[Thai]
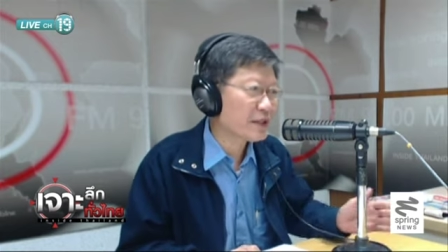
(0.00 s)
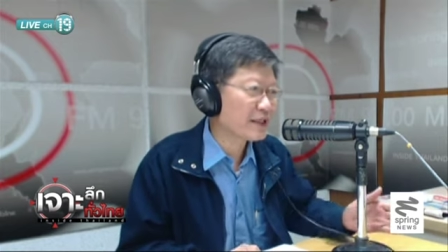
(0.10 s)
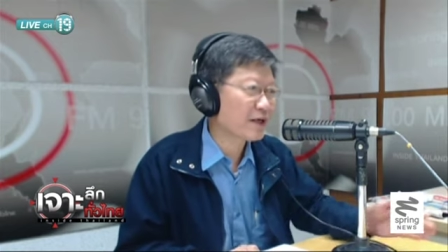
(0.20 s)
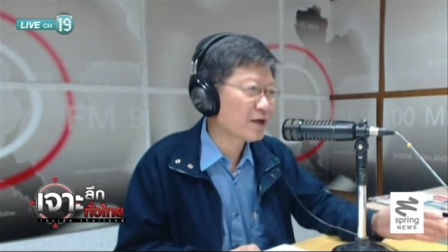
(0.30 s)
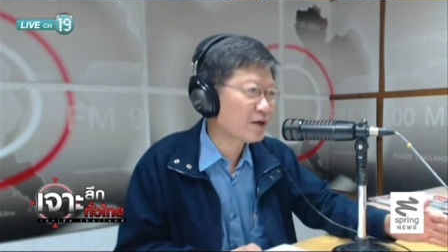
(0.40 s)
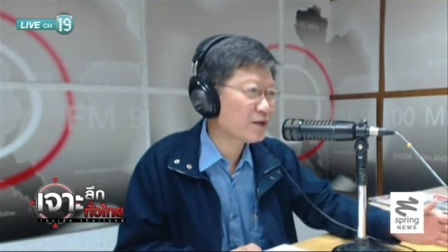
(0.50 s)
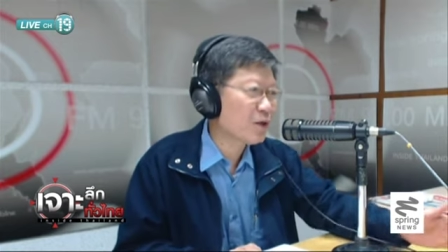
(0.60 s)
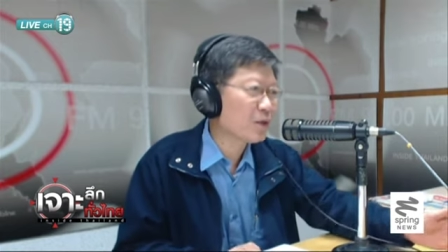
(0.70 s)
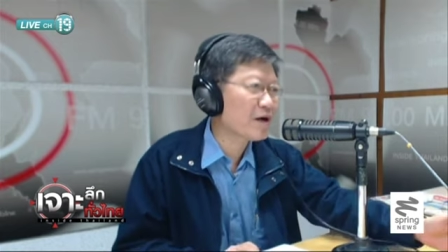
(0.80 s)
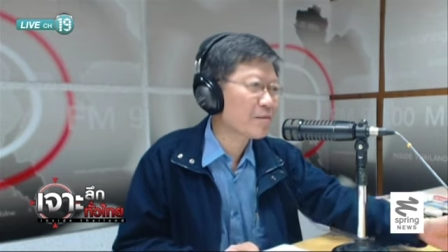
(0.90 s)
คุณยังจะ
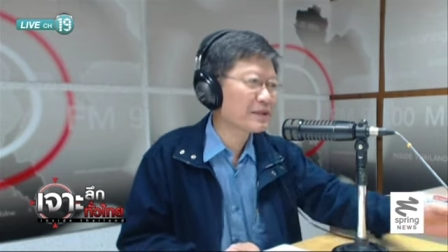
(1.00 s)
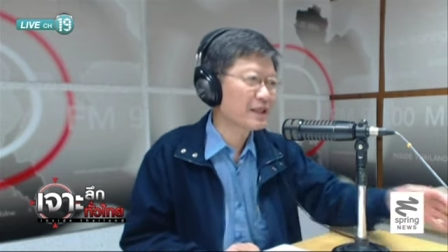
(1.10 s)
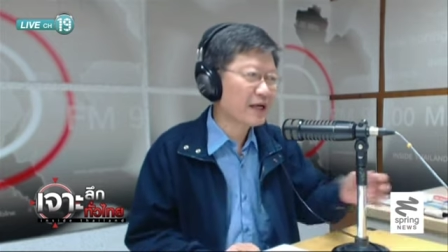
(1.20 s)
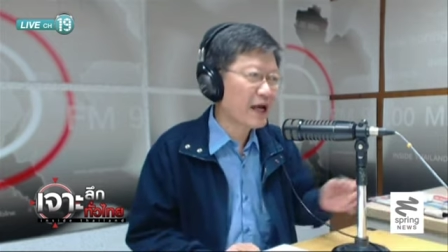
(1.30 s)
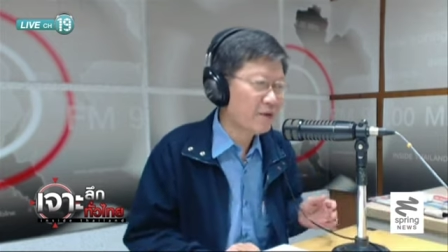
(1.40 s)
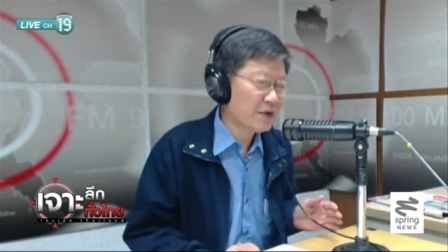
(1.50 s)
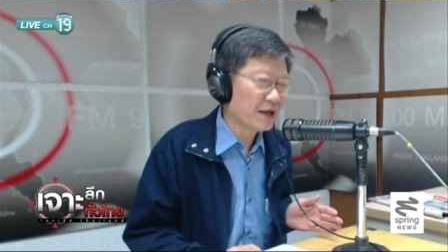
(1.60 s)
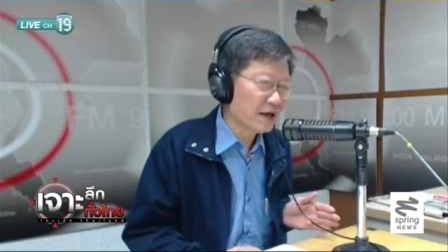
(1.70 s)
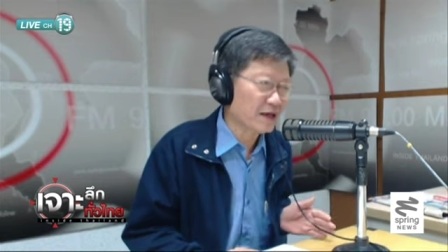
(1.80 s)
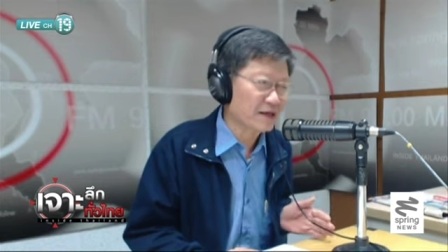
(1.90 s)
ยกเลิกภาษีเขา
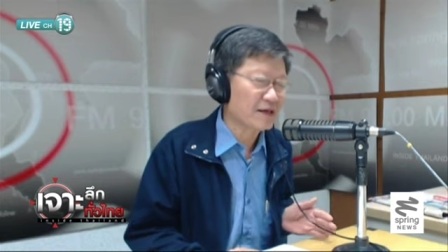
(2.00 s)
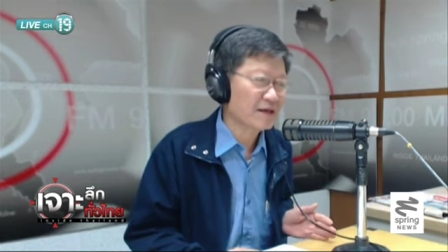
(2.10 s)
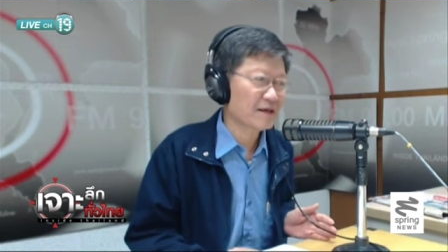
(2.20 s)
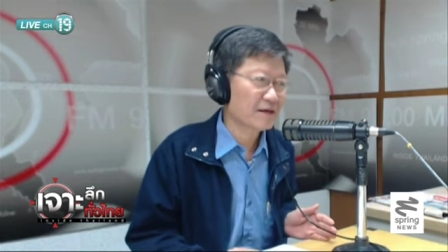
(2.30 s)
อีกหรือ